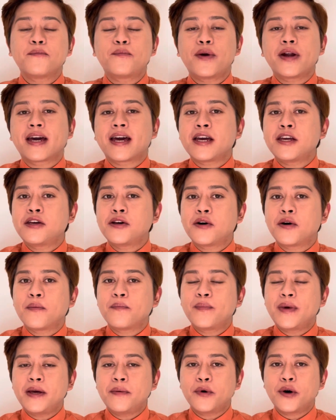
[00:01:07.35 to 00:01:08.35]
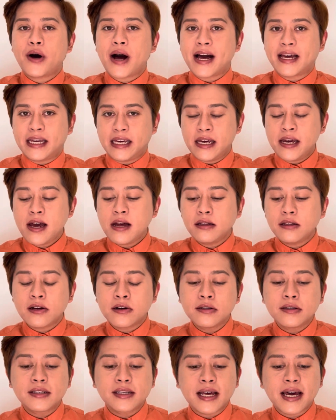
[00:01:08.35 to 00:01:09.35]
porque yo vivo aquí,
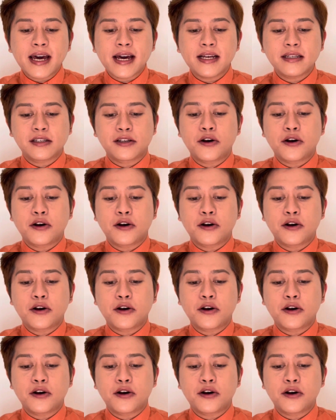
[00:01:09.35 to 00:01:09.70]
entonces